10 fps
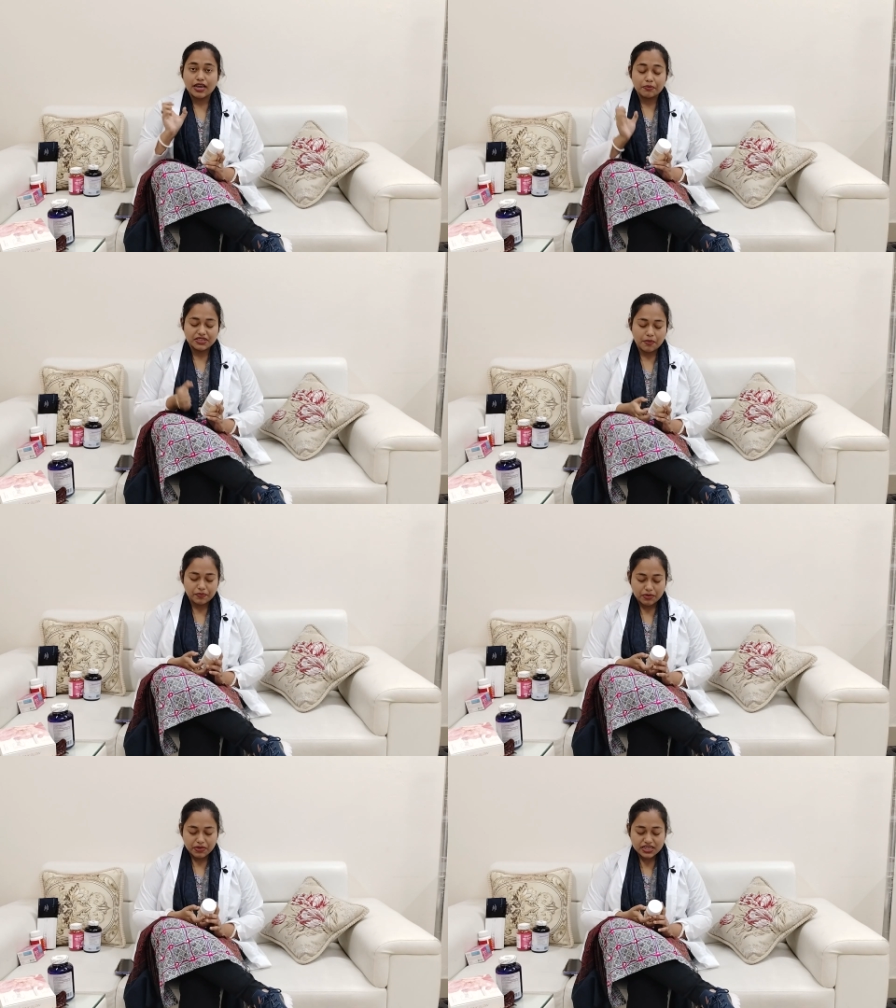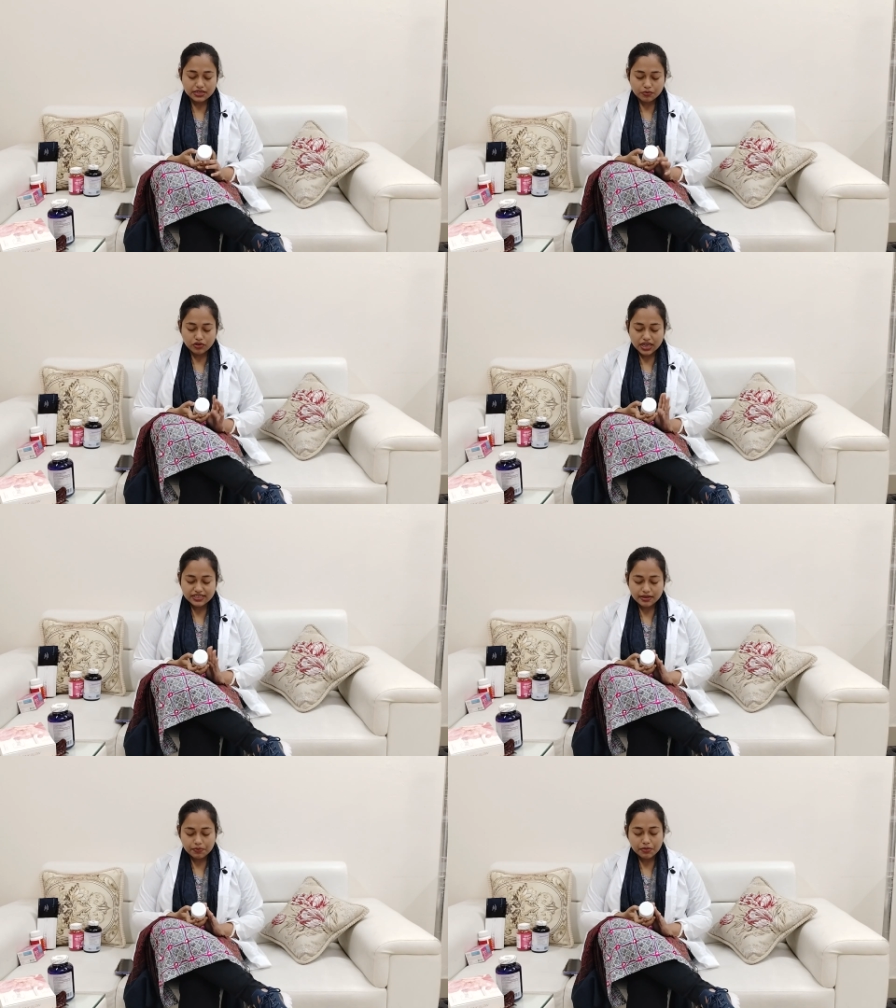টাইপ সাপ্লিমেন্ট এবং
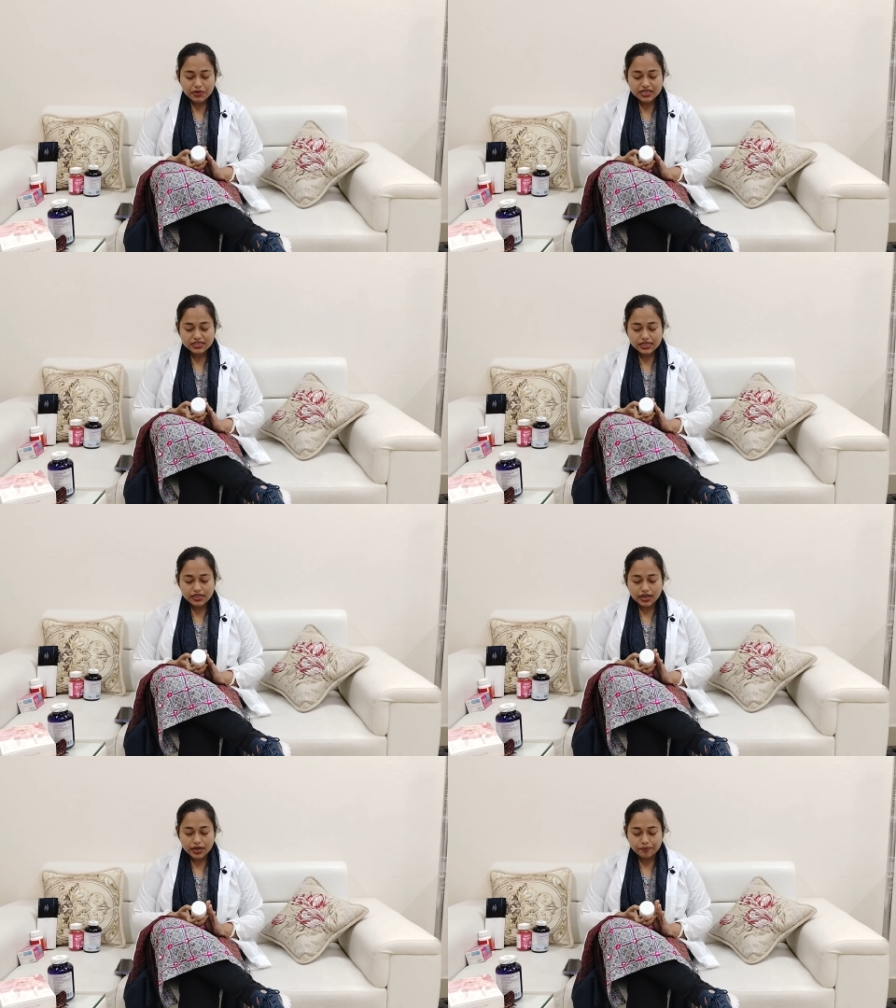এই সাপ্লিমেন্টের